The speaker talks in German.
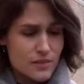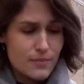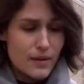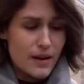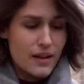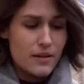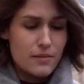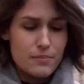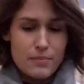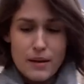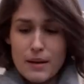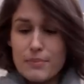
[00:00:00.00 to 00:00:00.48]
ich
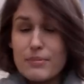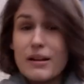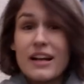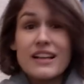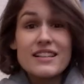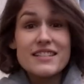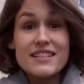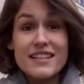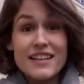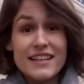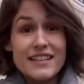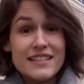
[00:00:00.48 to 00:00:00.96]
meine, bei
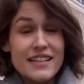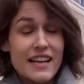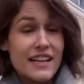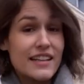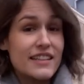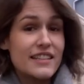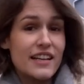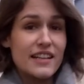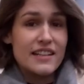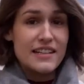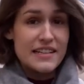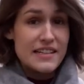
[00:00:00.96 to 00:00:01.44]
Plastik denke
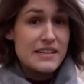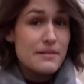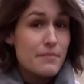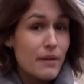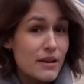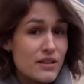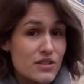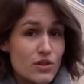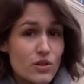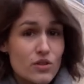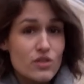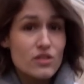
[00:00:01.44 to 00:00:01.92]
ich an
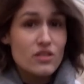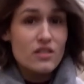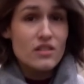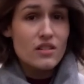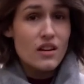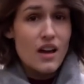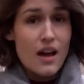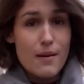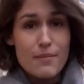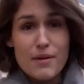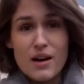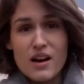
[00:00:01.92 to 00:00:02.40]
Klimasünde,
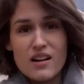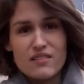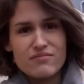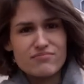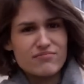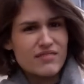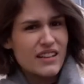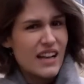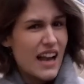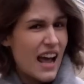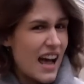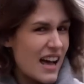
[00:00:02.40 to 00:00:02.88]
aber
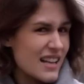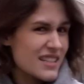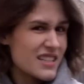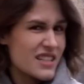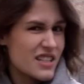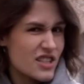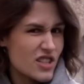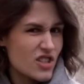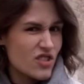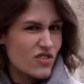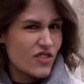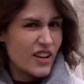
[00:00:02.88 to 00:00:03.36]
Glas
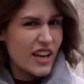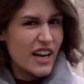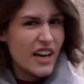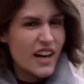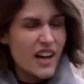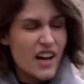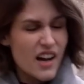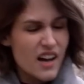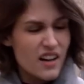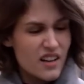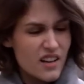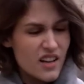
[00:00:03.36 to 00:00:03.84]
ist
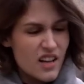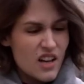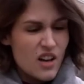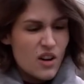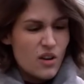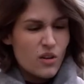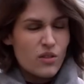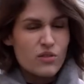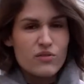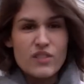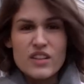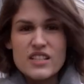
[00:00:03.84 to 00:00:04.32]
schwerer
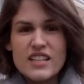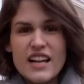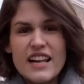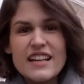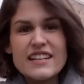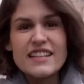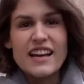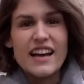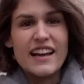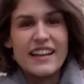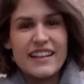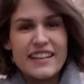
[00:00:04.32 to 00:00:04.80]
und was
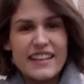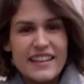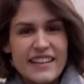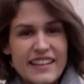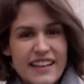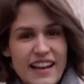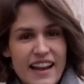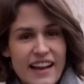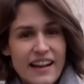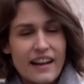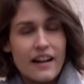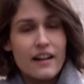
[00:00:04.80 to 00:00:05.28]
hält eigentlich
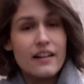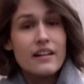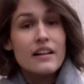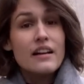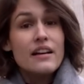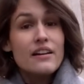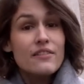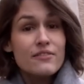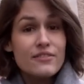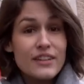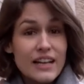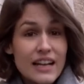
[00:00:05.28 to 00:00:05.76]
länger?
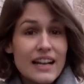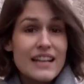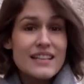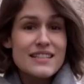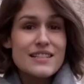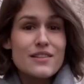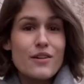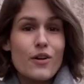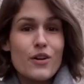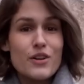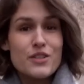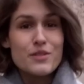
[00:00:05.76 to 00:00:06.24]
Wir
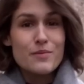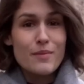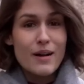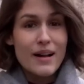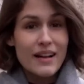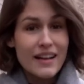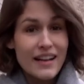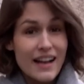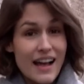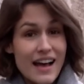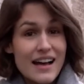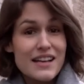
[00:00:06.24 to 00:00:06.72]
lassen heute
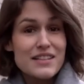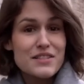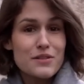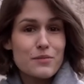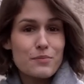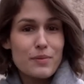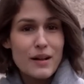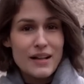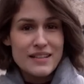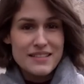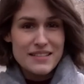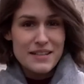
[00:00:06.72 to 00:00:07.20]
mal Glas
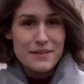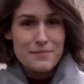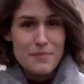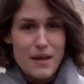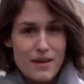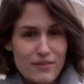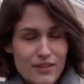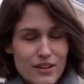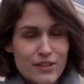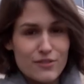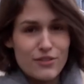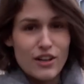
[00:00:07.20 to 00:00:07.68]
und Plastik
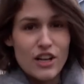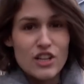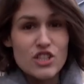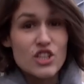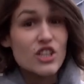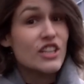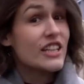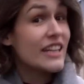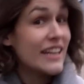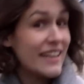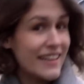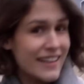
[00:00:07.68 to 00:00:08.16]

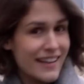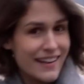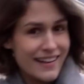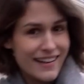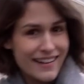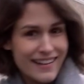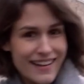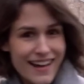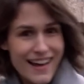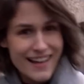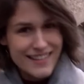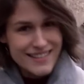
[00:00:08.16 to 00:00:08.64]
Mehrwegflasche
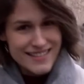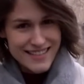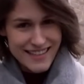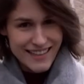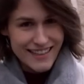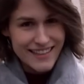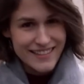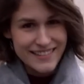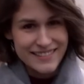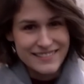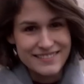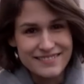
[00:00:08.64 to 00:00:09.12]
gegeneinander
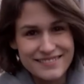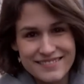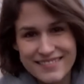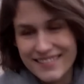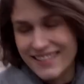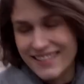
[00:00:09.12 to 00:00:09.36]
antreten.